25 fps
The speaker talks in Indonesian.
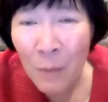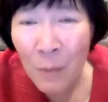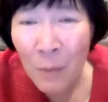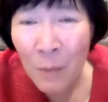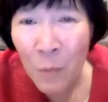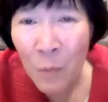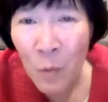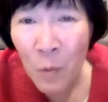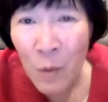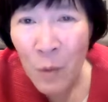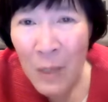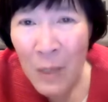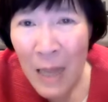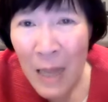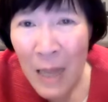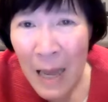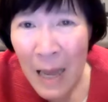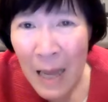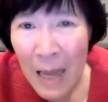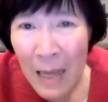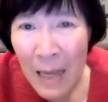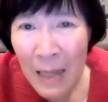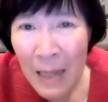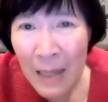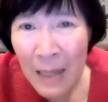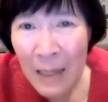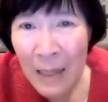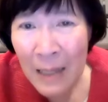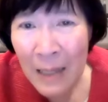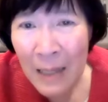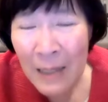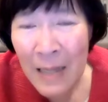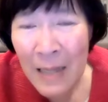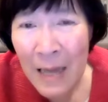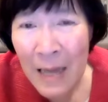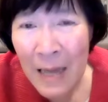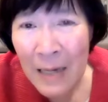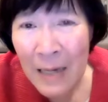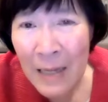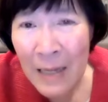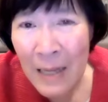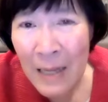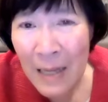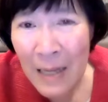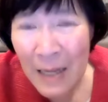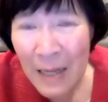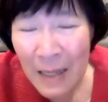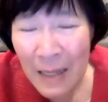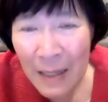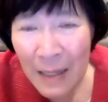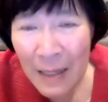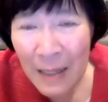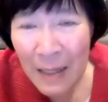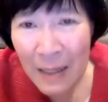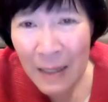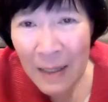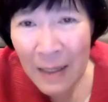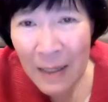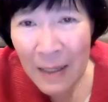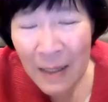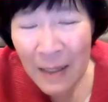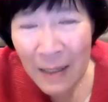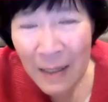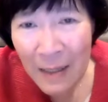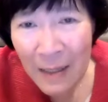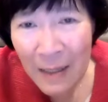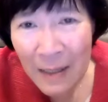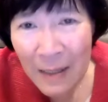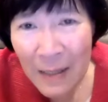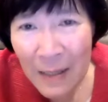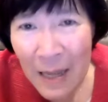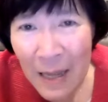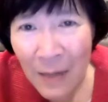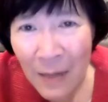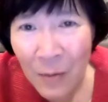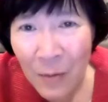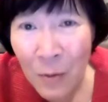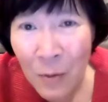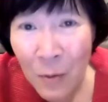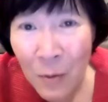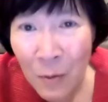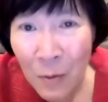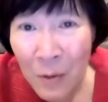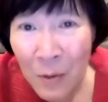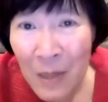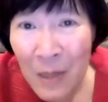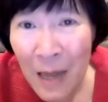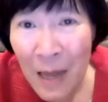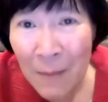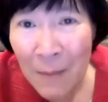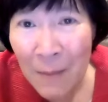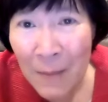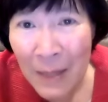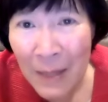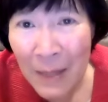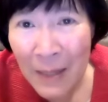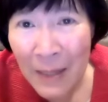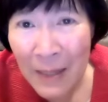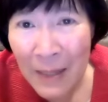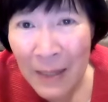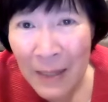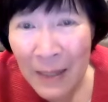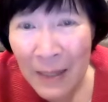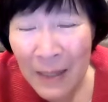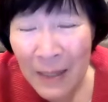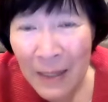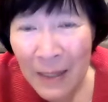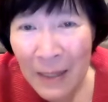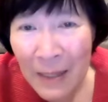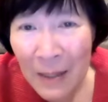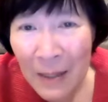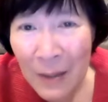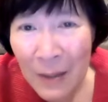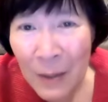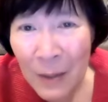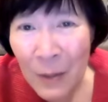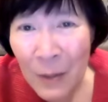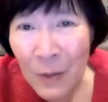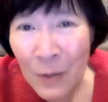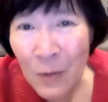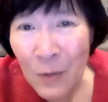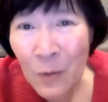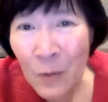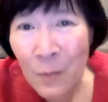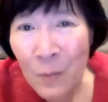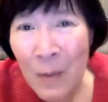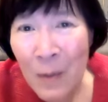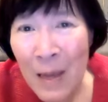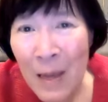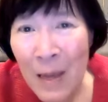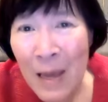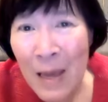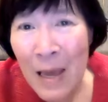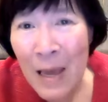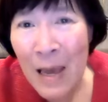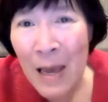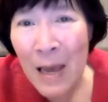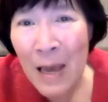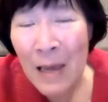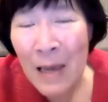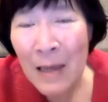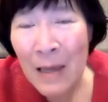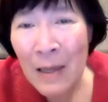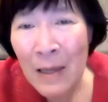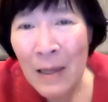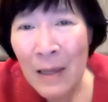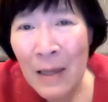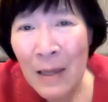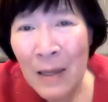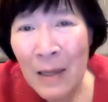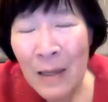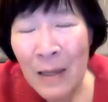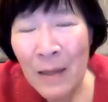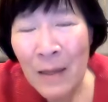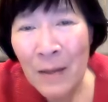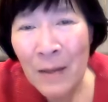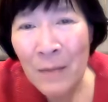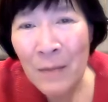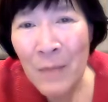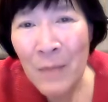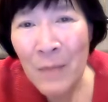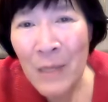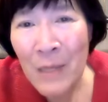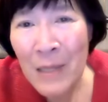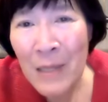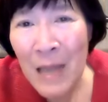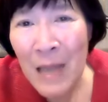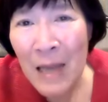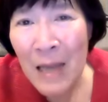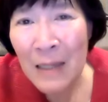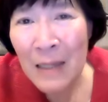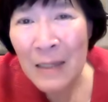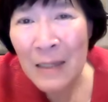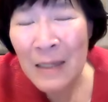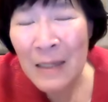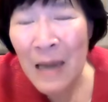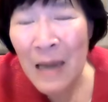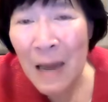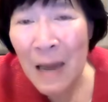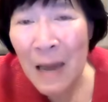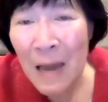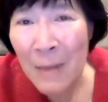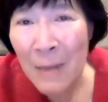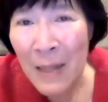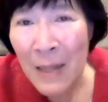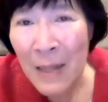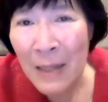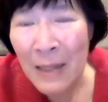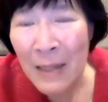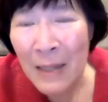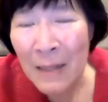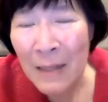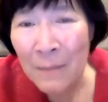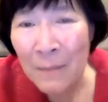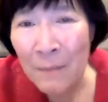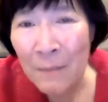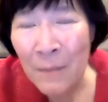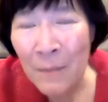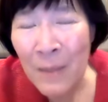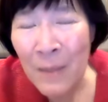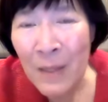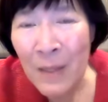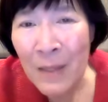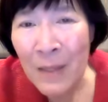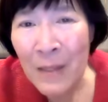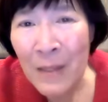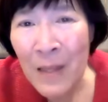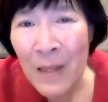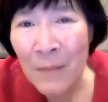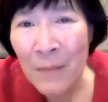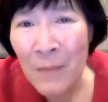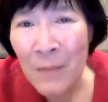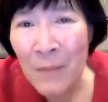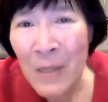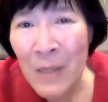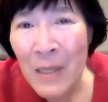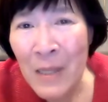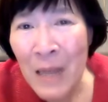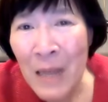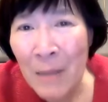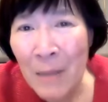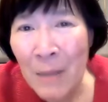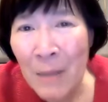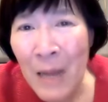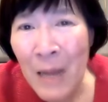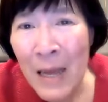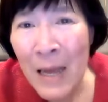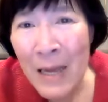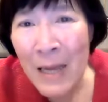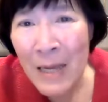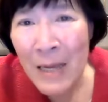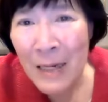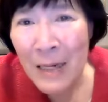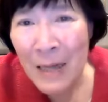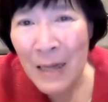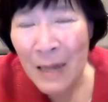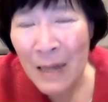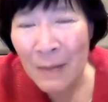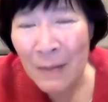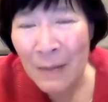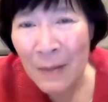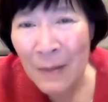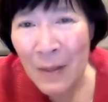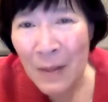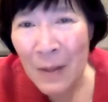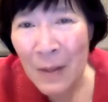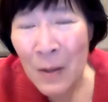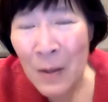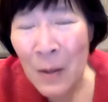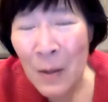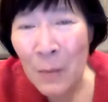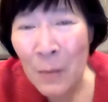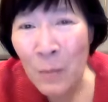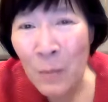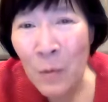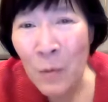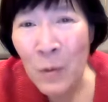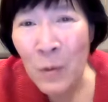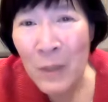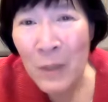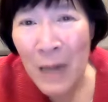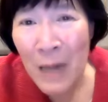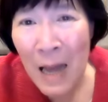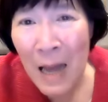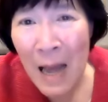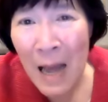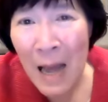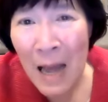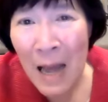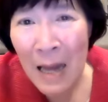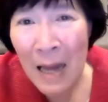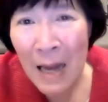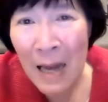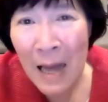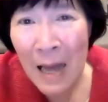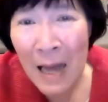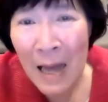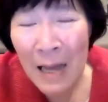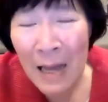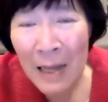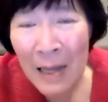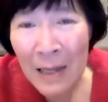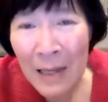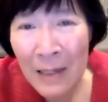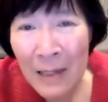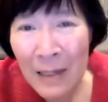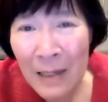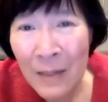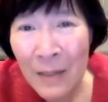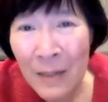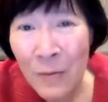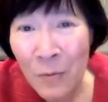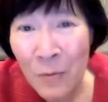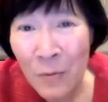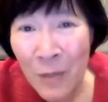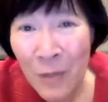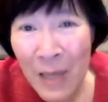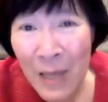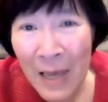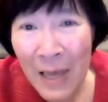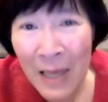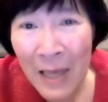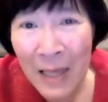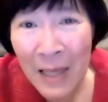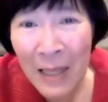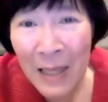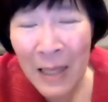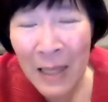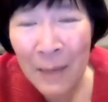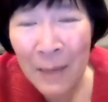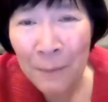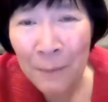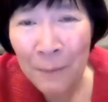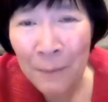bunda dari Sang Juru Selamat supaya bisa selamat dan bisa melahirkan putra Allah ke dunia ini.